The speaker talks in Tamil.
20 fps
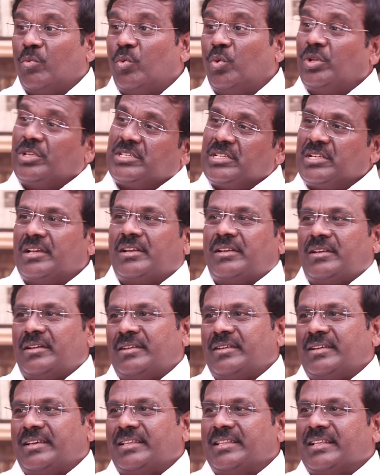ஒரிஜினல்
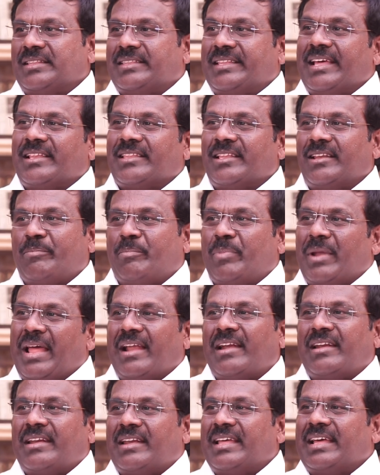இந்த தேர்தல்
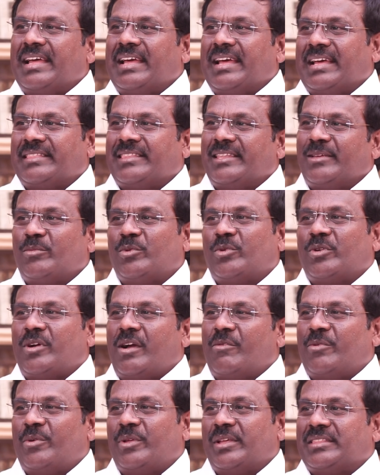பிளானில்
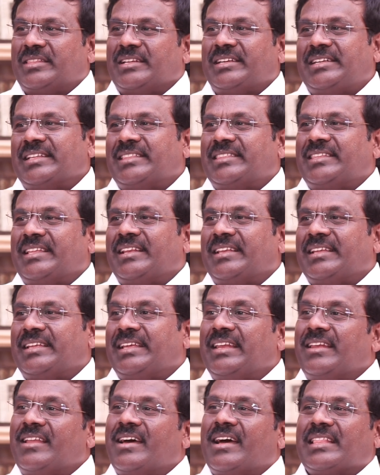திமுகவுடைய திட்டத்தில்
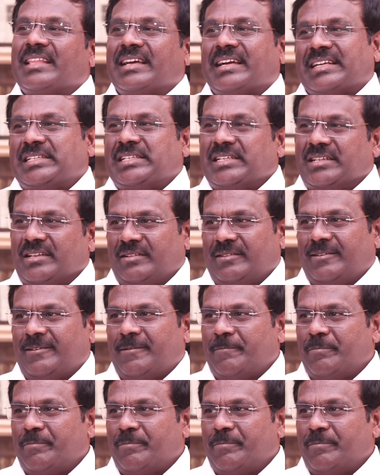இல்லாத கட்சிகள்